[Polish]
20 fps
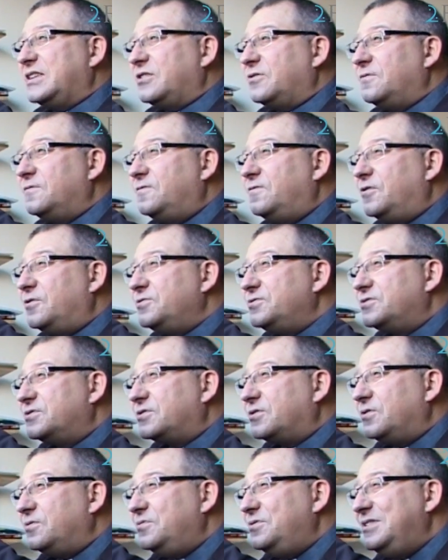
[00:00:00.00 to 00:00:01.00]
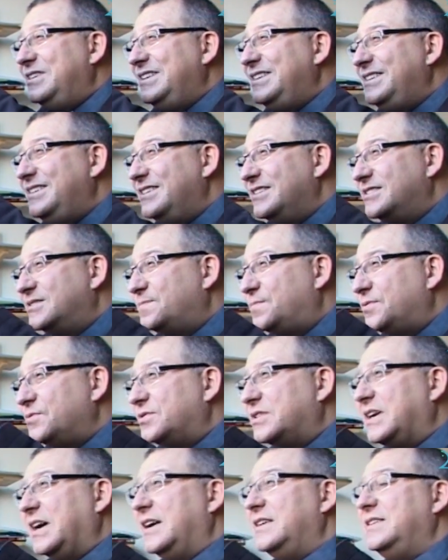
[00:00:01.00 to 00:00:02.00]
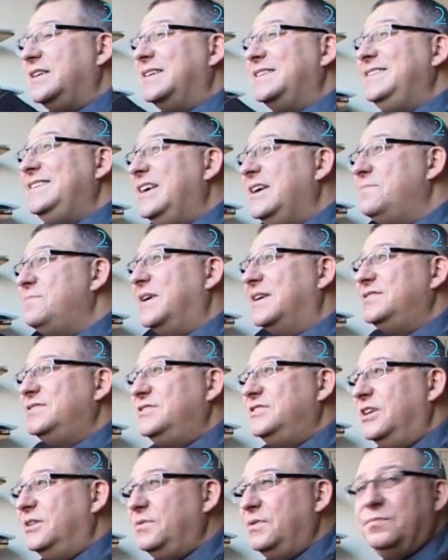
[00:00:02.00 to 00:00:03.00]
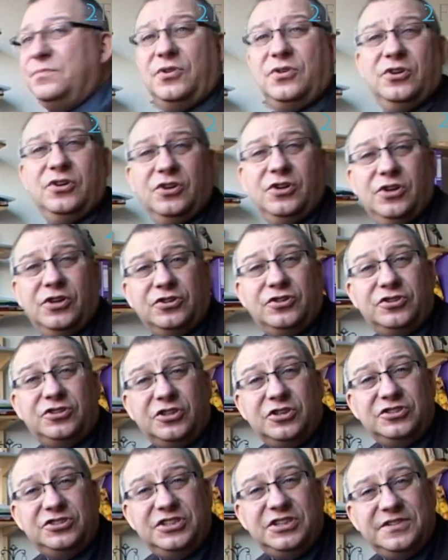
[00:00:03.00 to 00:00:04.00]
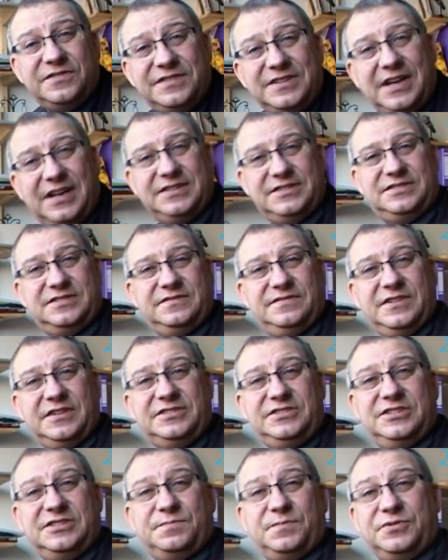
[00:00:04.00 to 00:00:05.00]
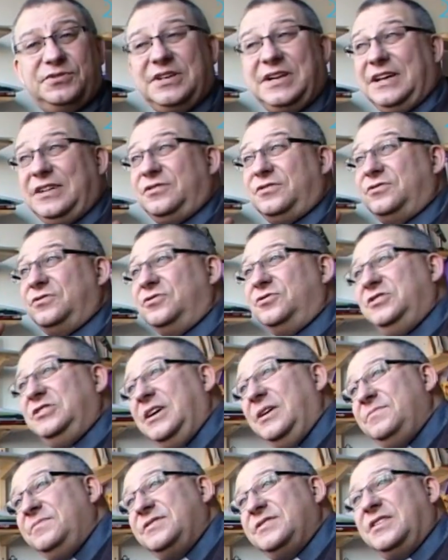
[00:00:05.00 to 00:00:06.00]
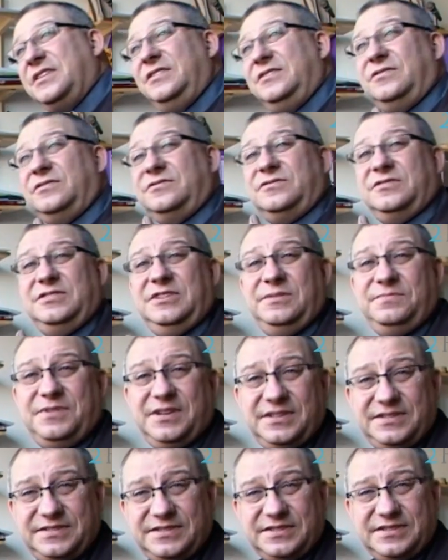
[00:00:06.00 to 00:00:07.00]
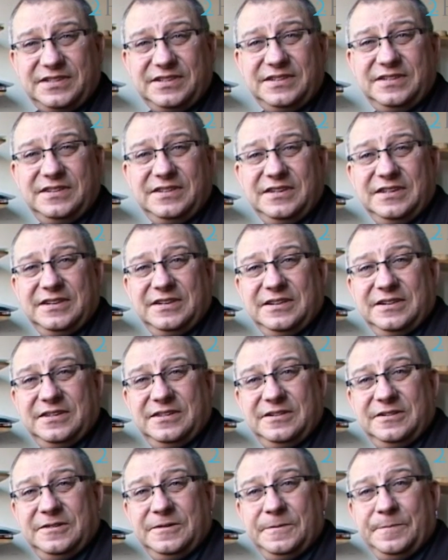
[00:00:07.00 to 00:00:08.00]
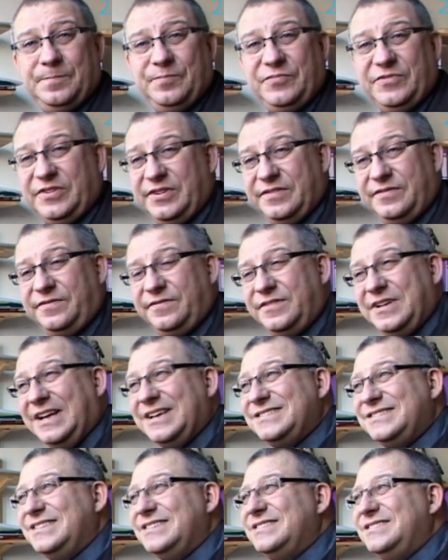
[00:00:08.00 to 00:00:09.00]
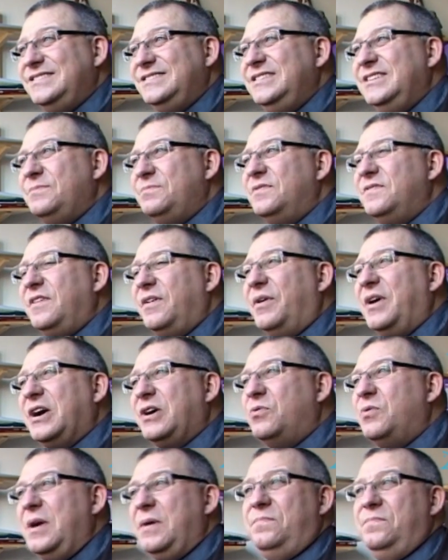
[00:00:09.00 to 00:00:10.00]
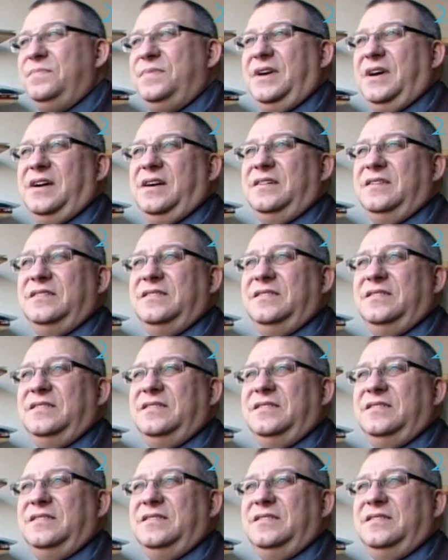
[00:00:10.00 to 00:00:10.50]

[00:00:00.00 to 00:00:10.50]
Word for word: tą wąską linię spotkania nieba z ziemią, bo to się dzieje w nas, nas się spotyka, to co ziemskie i to co niebieskie. W nas jest niebywała głębia,